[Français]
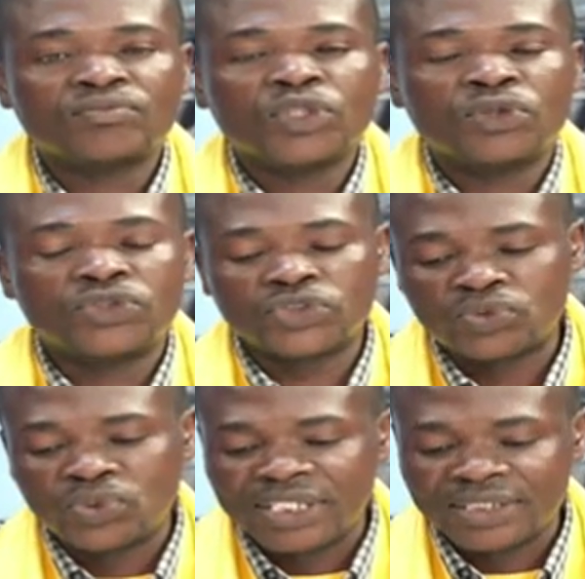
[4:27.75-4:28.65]

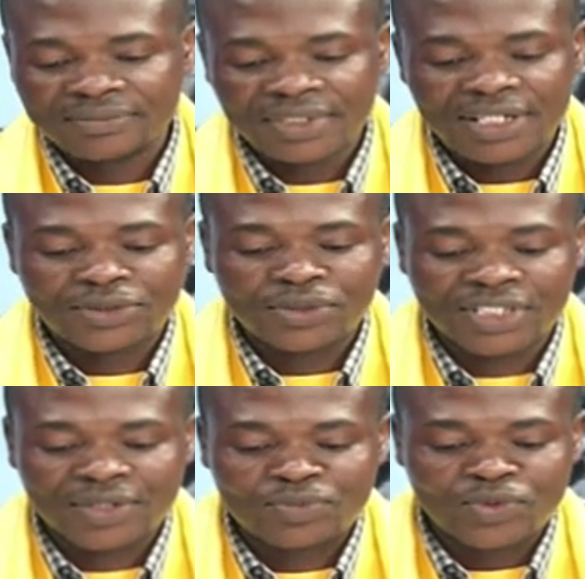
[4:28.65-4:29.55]
Aujourd'hui, le
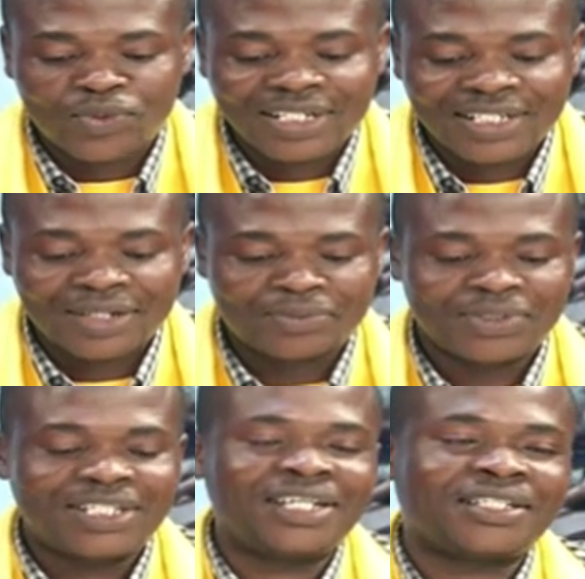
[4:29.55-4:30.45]
docteur Mukwege, oui,
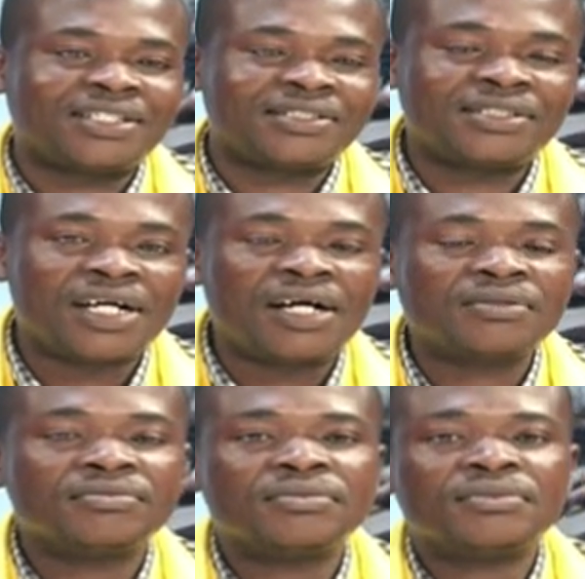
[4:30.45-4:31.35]
il est candidat.
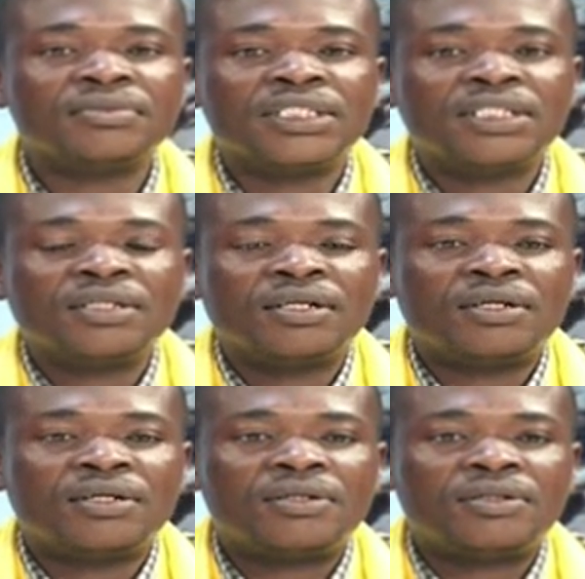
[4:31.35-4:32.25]

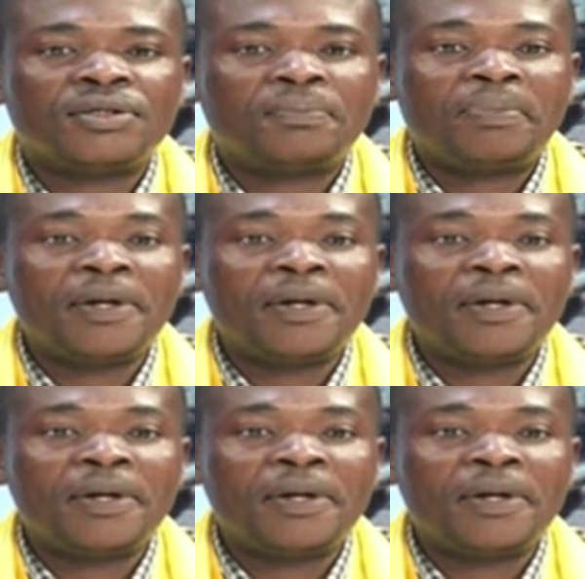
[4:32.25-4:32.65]
On ne peut